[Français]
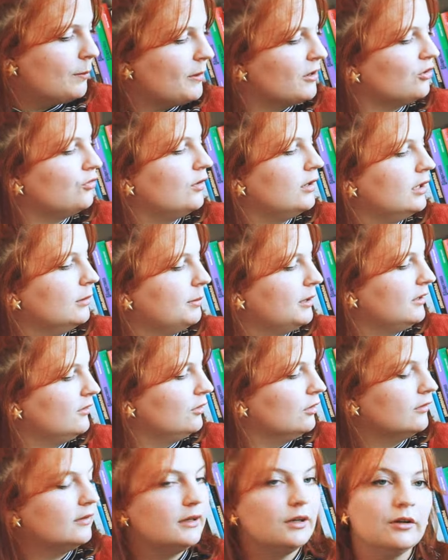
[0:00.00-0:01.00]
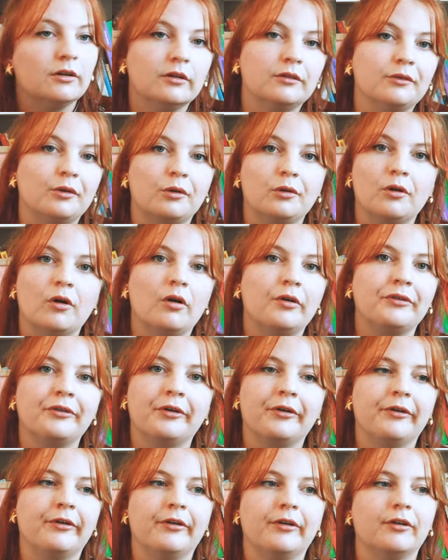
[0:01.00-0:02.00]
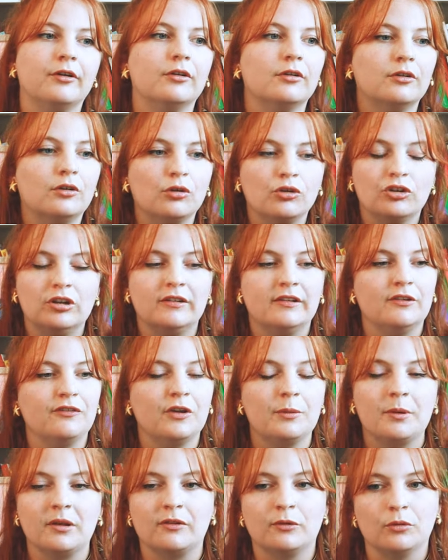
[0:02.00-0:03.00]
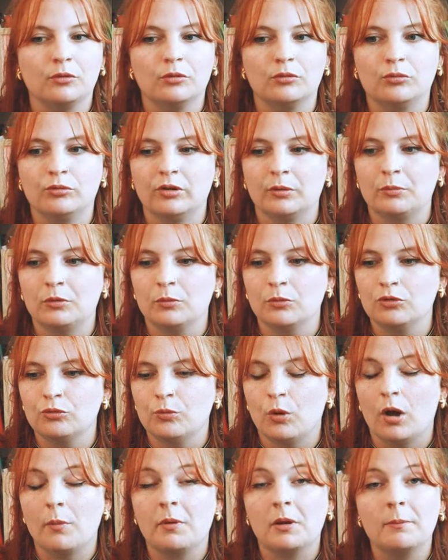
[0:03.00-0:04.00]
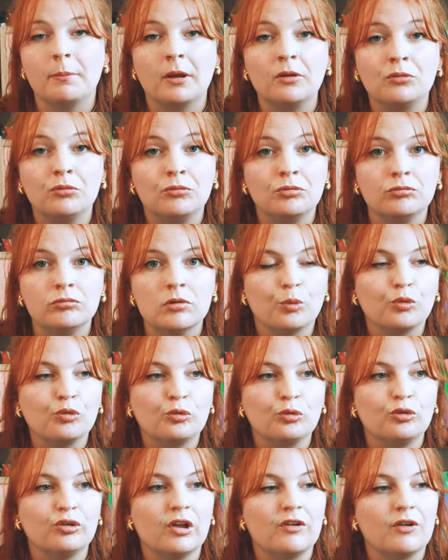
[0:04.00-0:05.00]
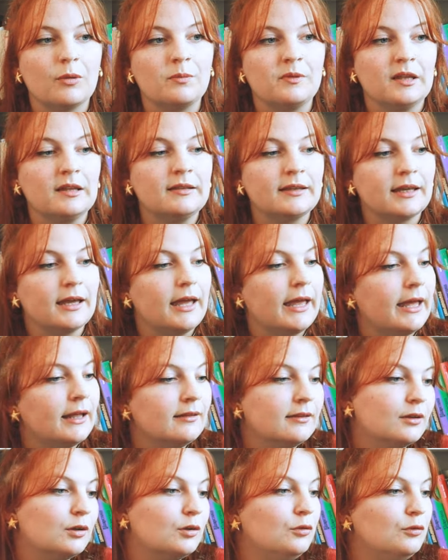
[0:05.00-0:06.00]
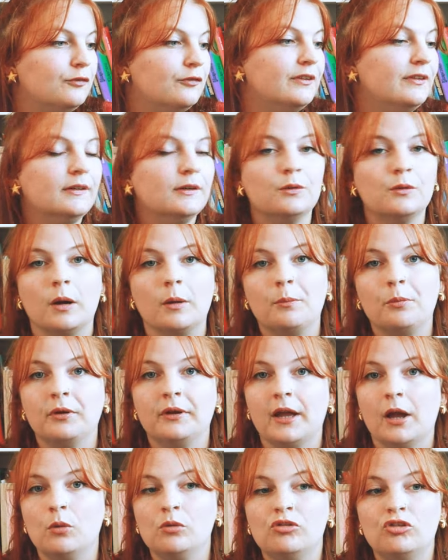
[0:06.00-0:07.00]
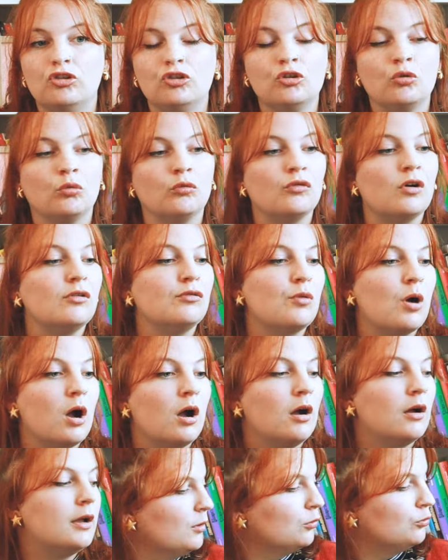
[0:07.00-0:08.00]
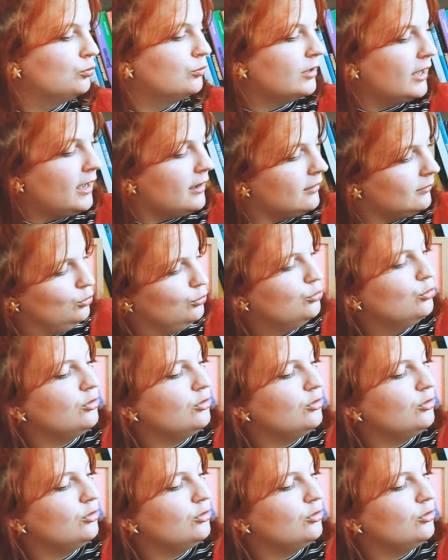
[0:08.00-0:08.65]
crois pas que je vais les présenter dans l'ordre que je les ai fait parce que tout simplement je m'en rappelle pas du tout. Je pense que ça va peut-être être une vidéo un peu chaotique, on va voir. Et en tout cas, le